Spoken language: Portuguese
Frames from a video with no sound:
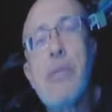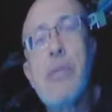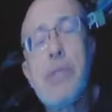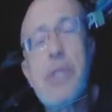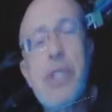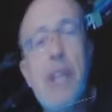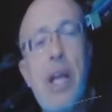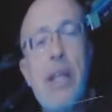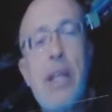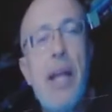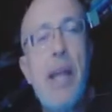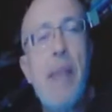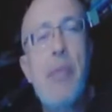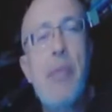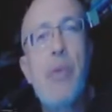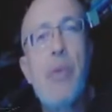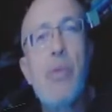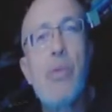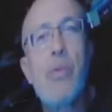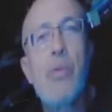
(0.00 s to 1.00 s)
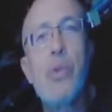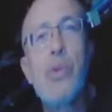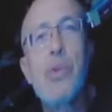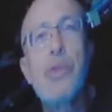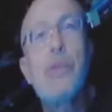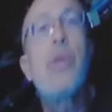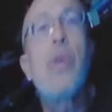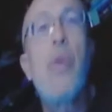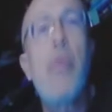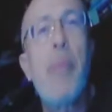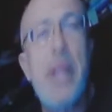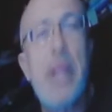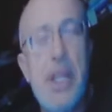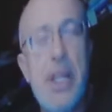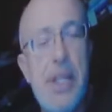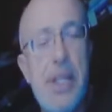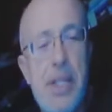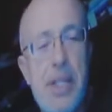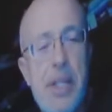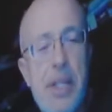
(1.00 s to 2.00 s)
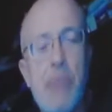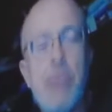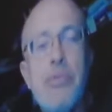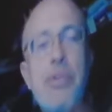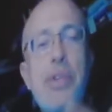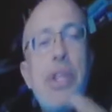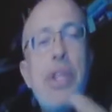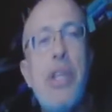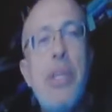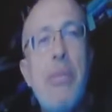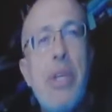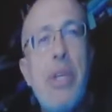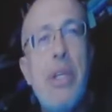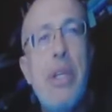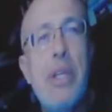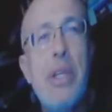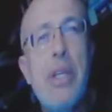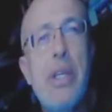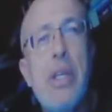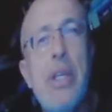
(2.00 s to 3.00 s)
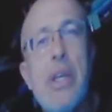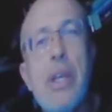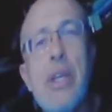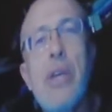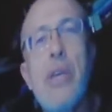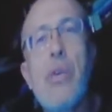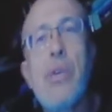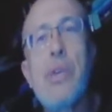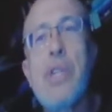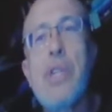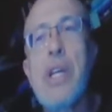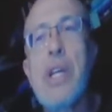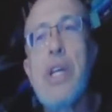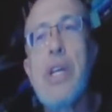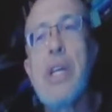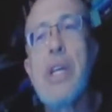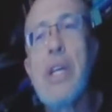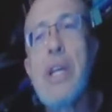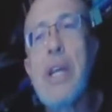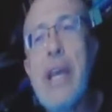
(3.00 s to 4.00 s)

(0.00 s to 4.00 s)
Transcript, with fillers: Uma startup é um conjunto de competências, é um time que consegue